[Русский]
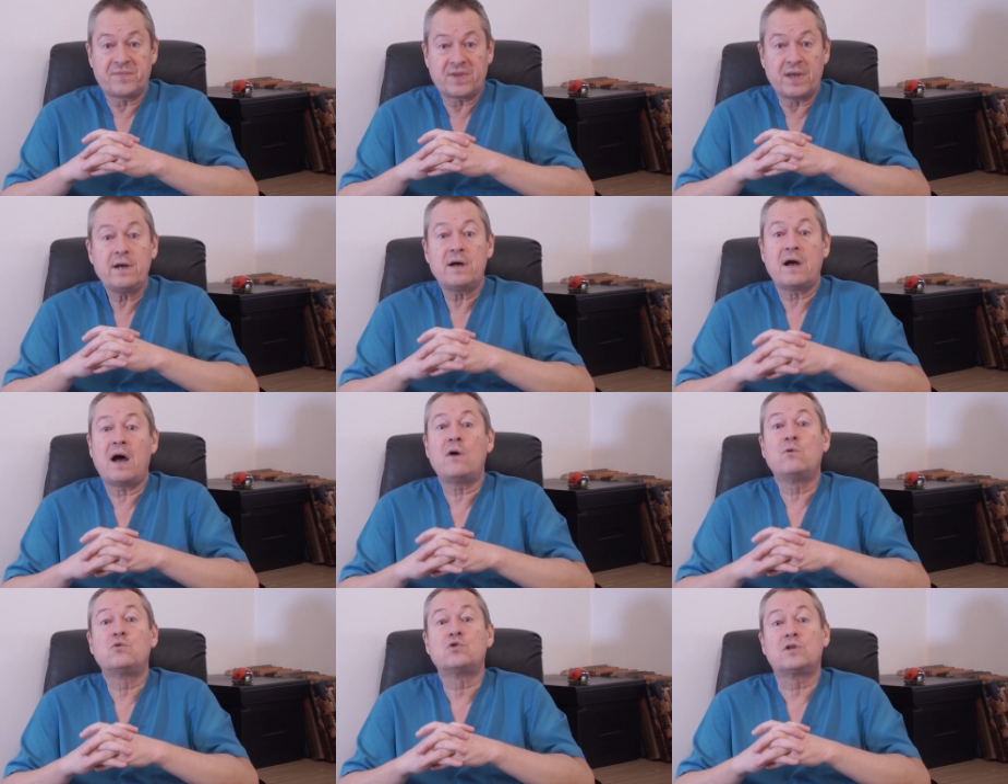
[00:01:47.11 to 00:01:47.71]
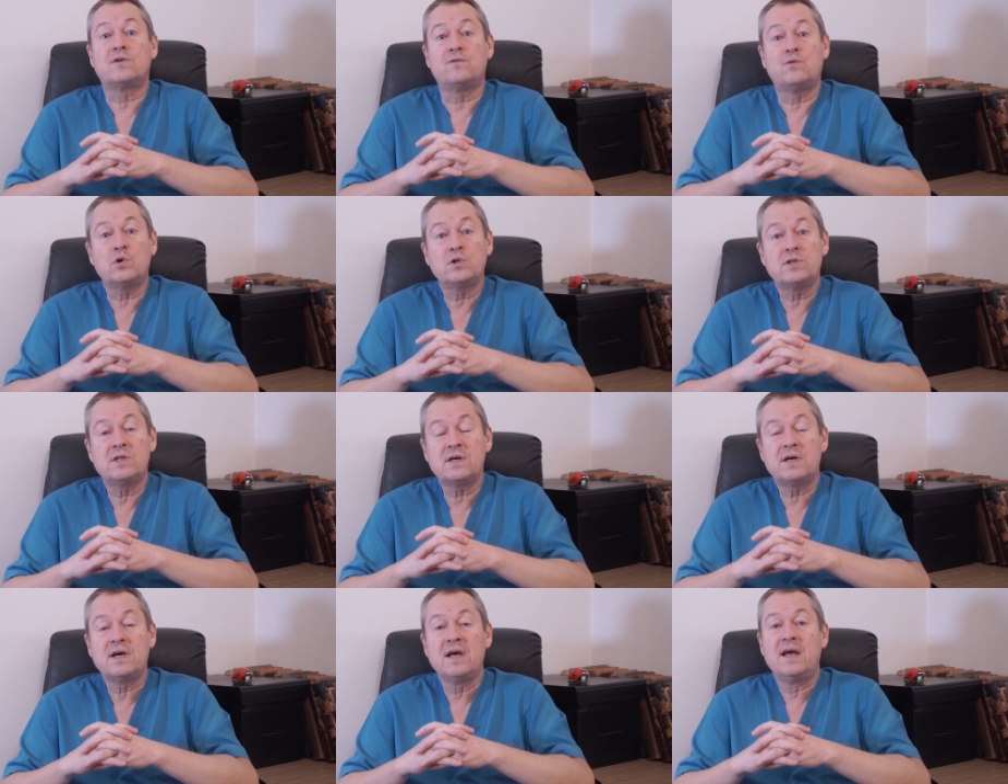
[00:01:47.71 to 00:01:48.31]
Да? А у
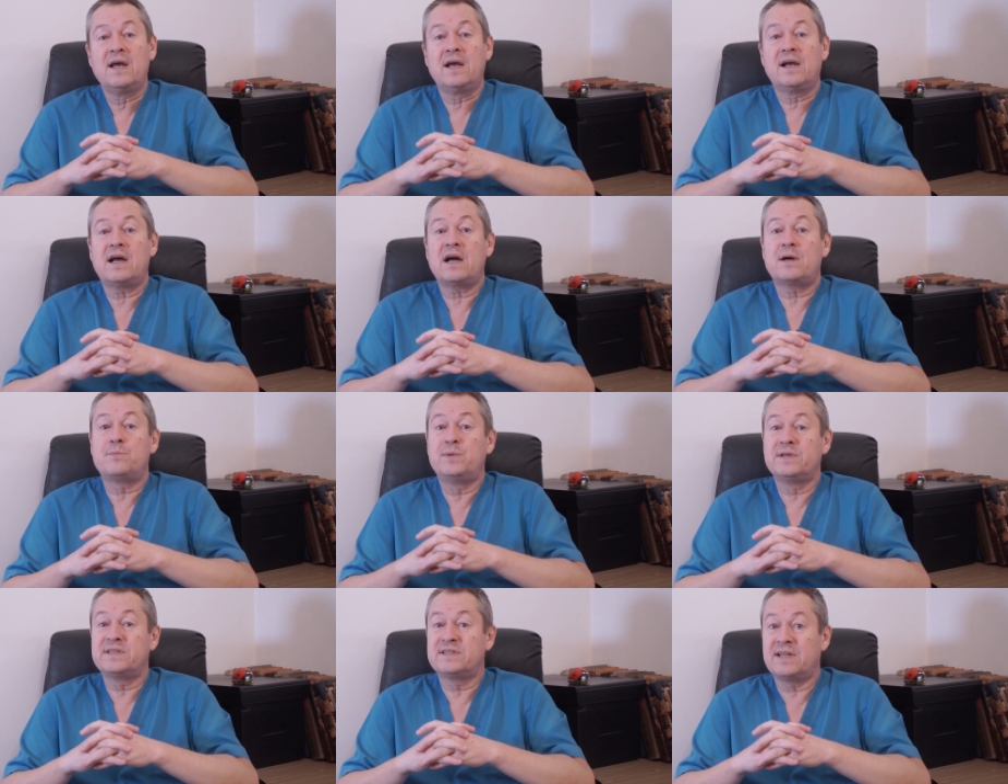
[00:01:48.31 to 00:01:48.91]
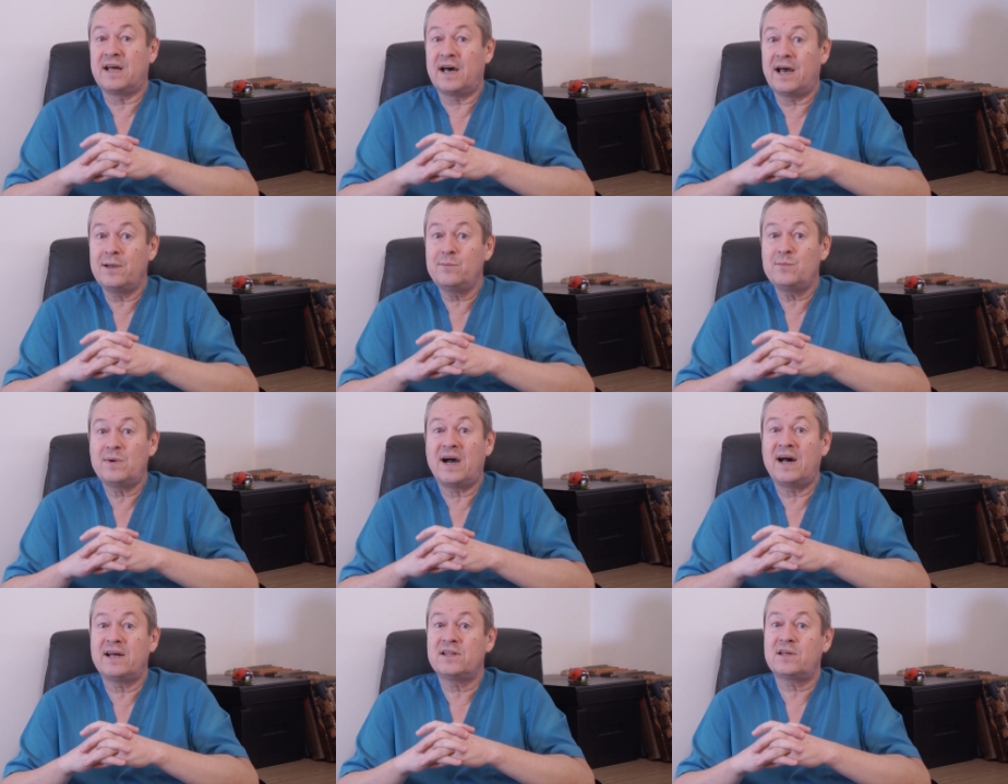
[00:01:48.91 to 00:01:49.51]
животных, как мы
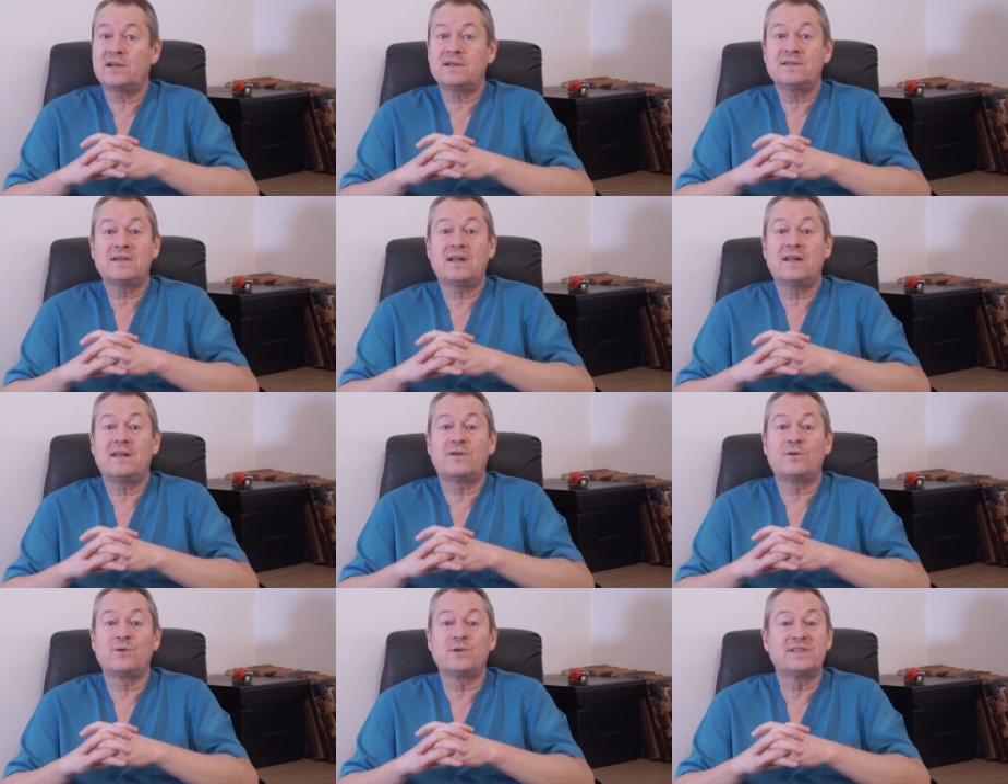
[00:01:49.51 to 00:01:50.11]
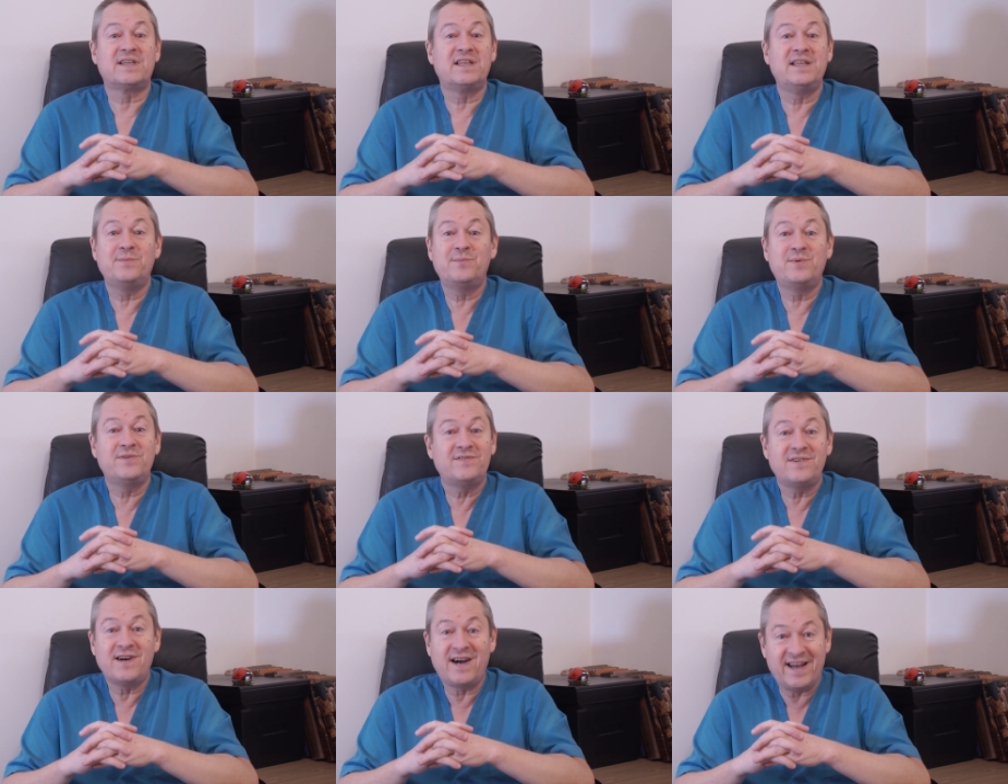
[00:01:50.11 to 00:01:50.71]
знаем, атеросклероза не
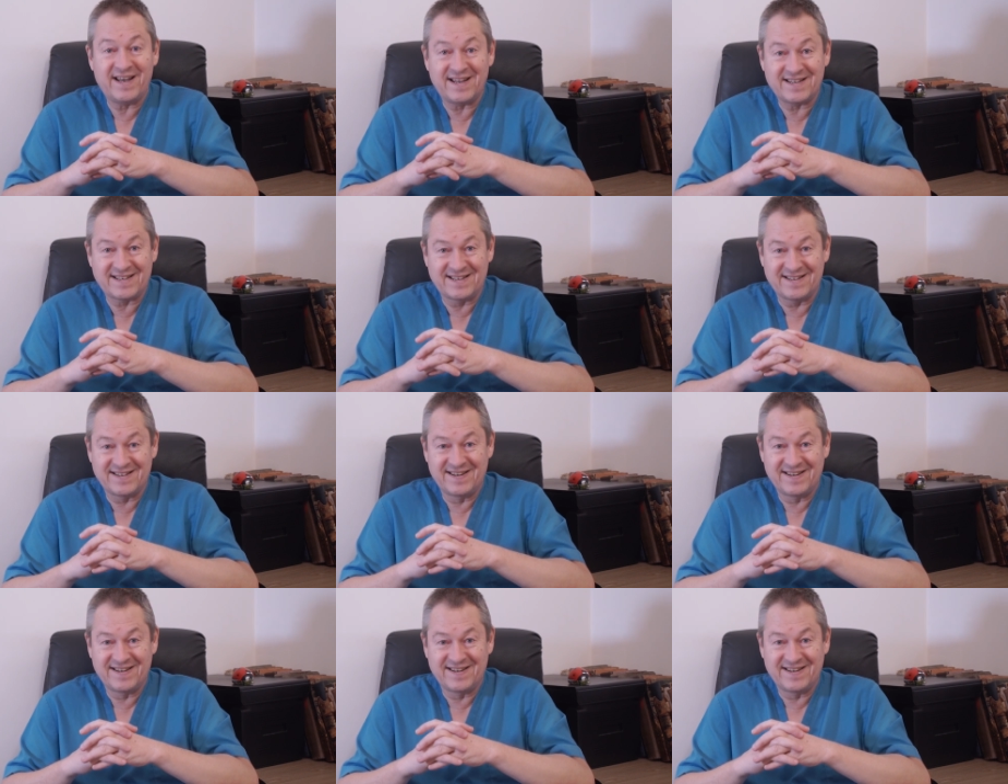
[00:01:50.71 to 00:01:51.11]
бывает.